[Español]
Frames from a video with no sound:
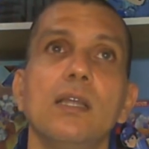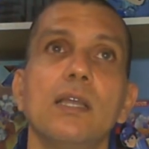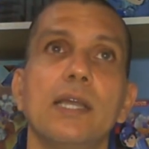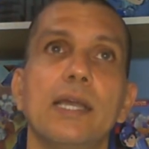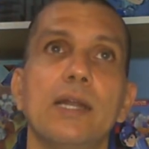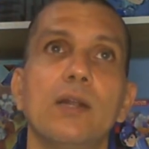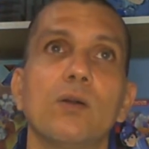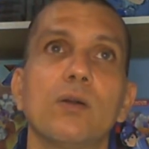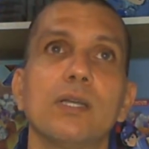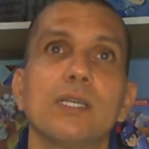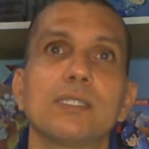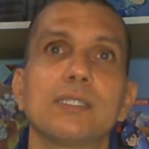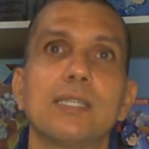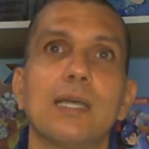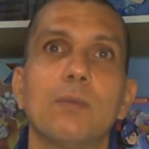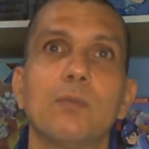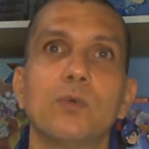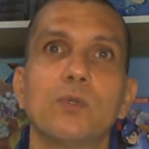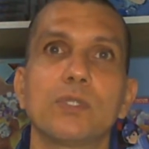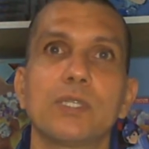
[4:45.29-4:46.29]
Creo que
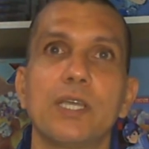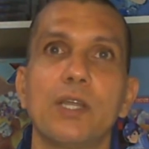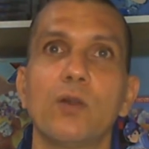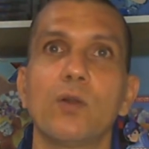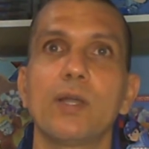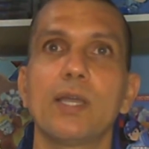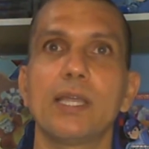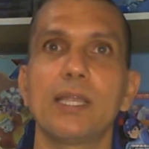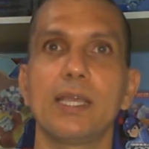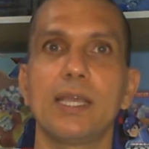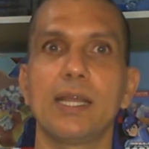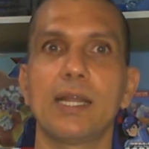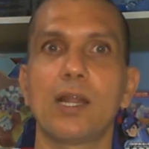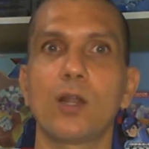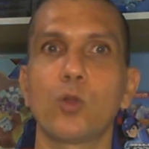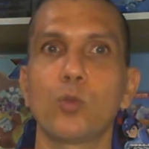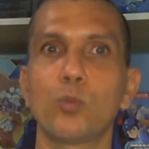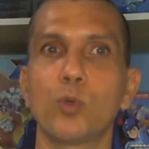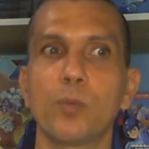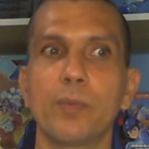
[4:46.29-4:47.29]
estamos, creo que en
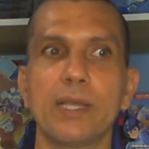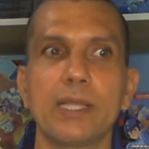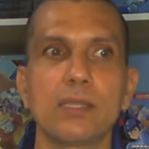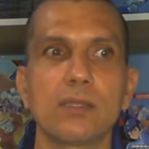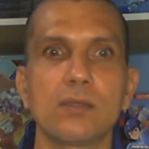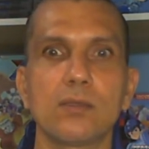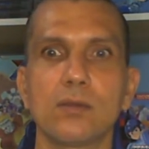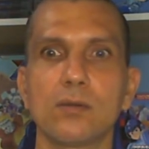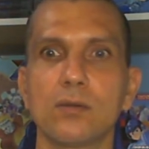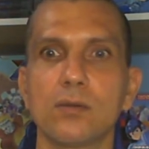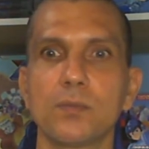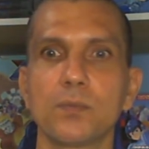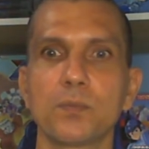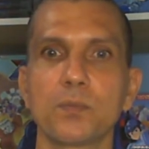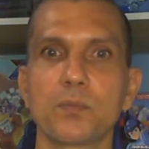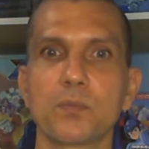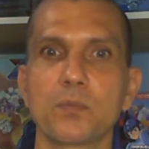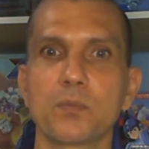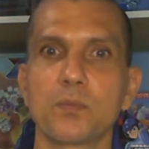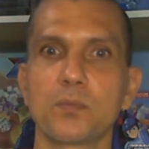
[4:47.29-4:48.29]
algún momento
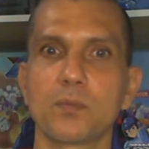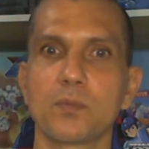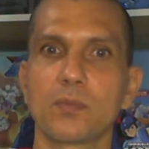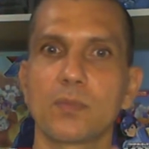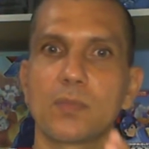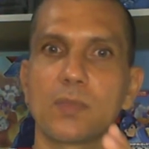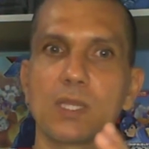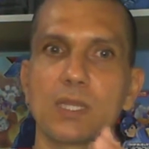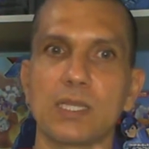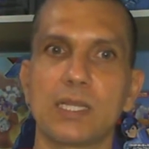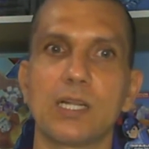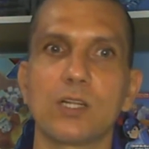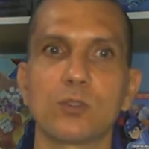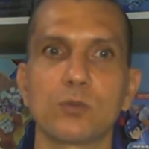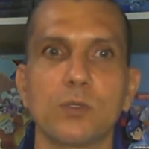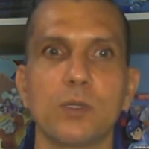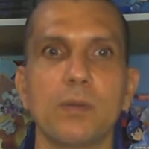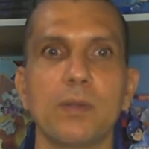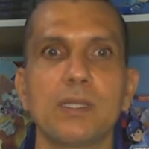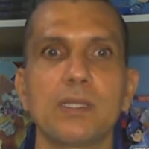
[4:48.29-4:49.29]
del
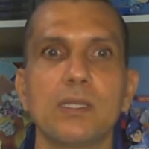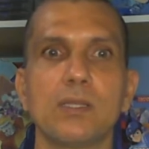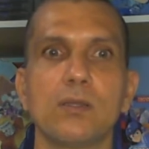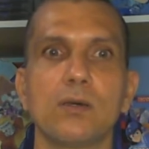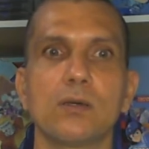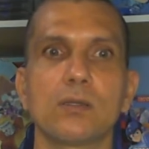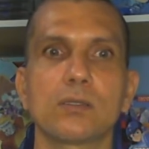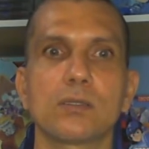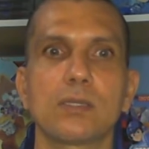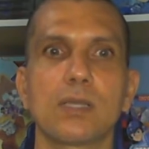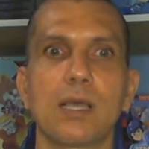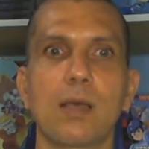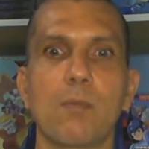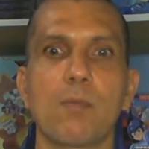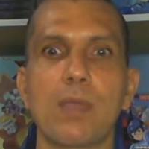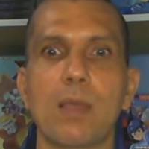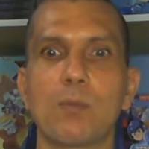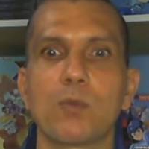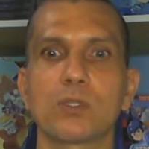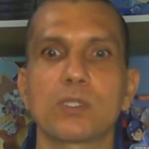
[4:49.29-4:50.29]
2022
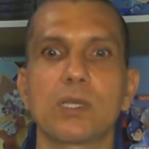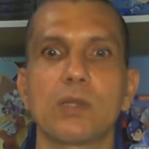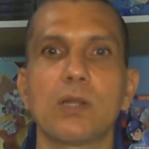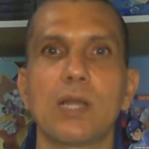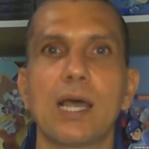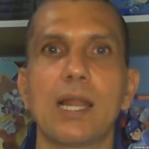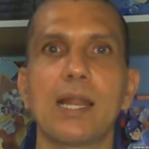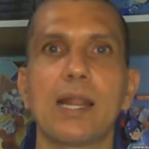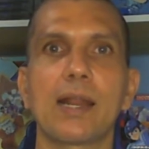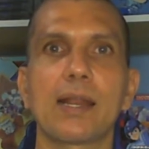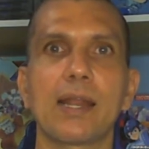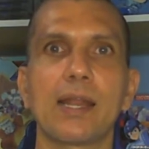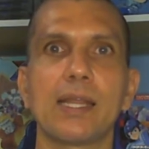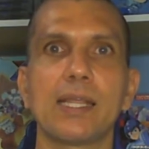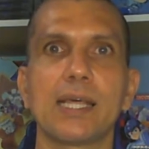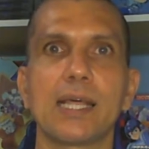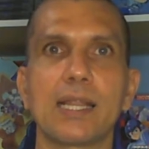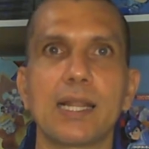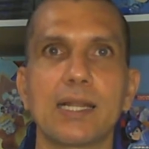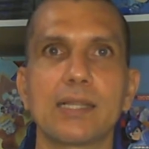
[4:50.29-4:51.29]
cambiamos a, la
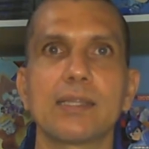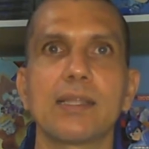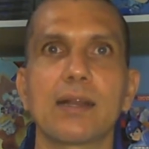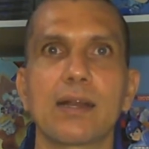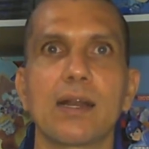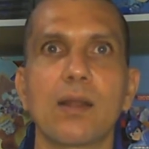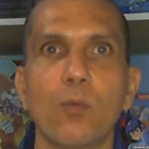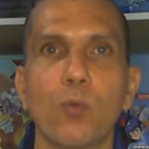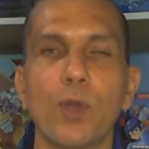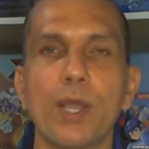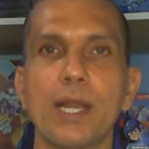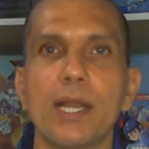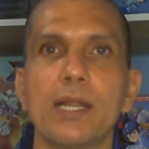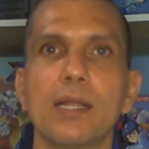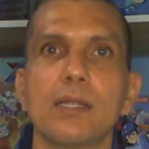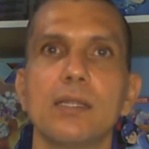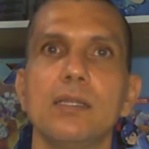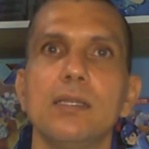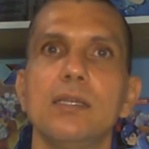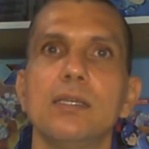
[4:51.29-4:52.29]
realidad alterna
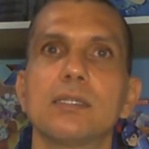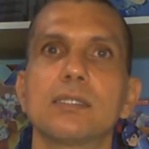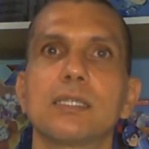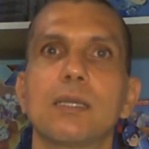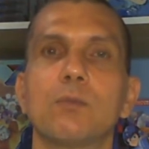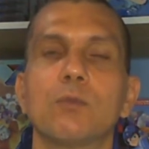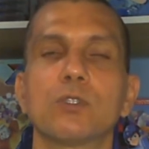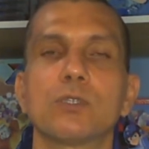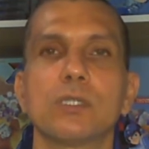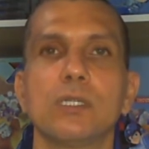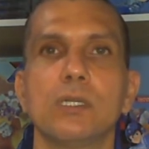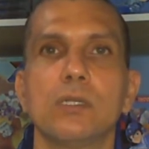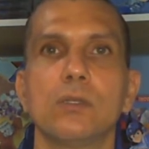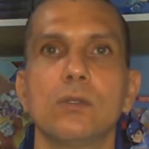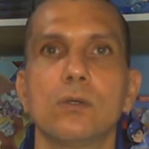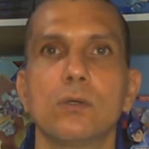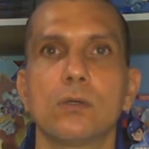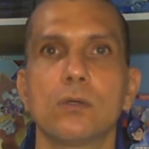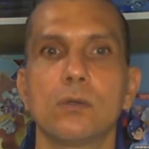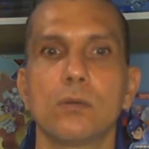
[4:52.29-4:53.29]
buena y estamos
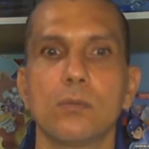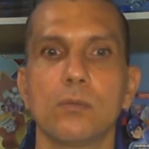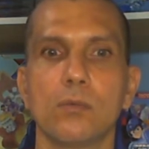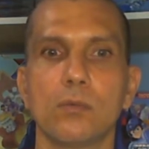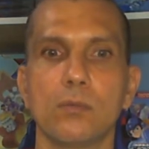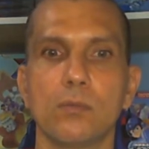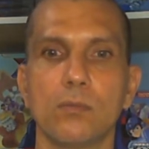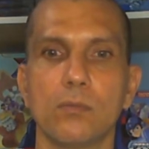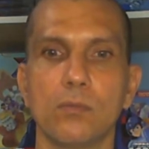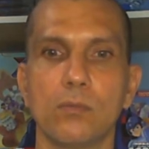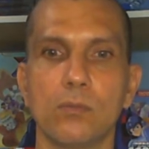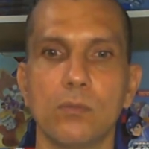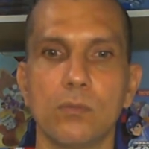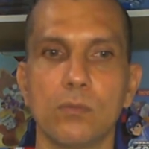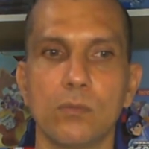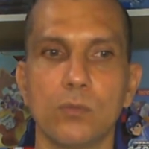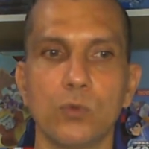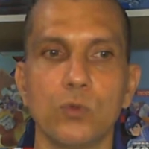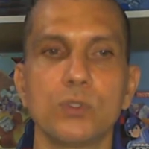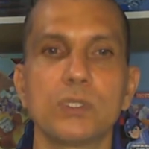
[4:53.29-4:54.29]
teniendo
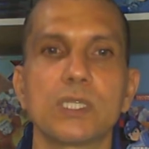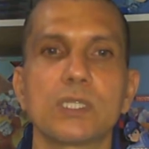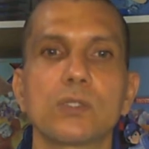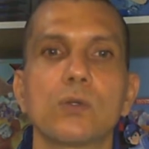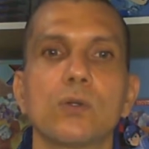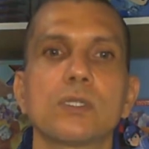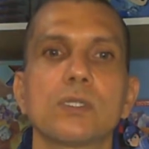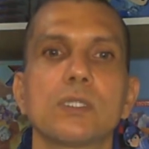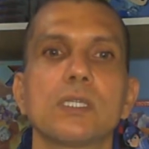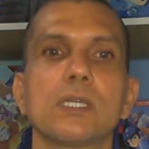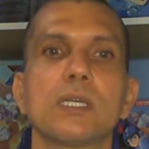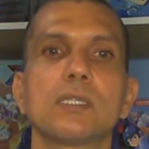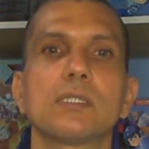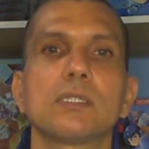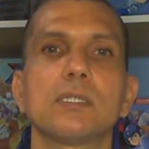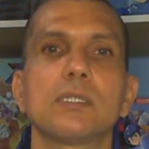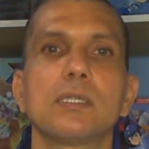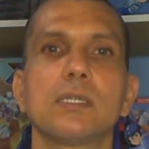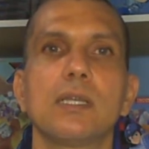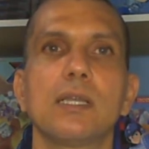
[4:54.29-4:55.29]
muchas
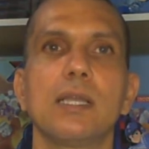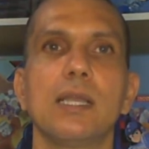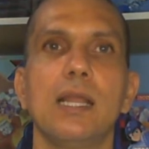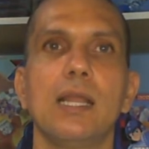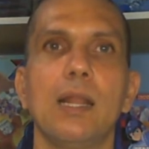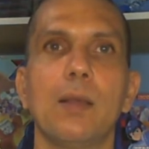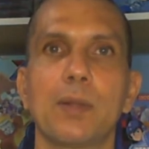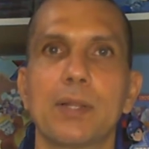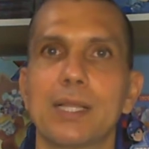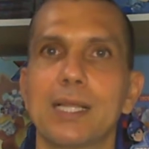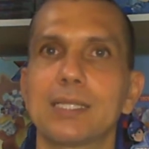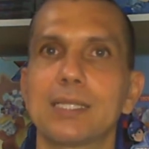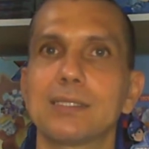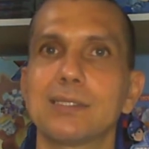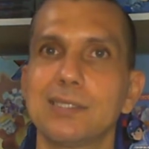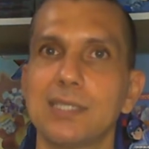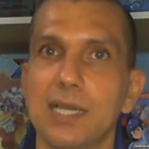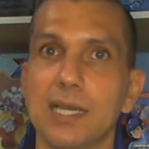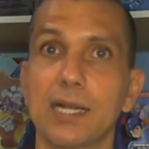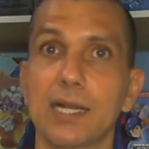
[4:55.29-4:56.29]
cosas que la verdad
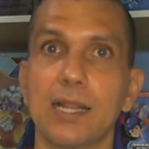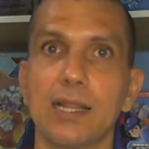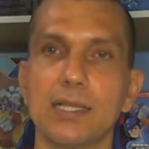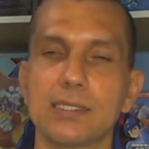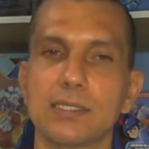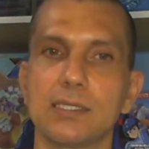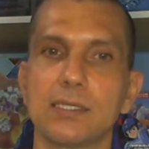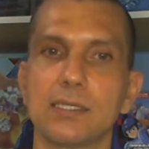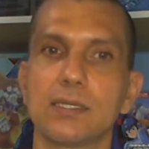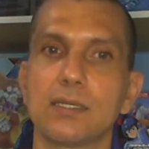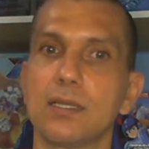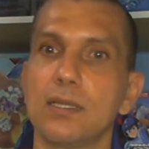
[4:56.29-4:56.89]
se agradecen.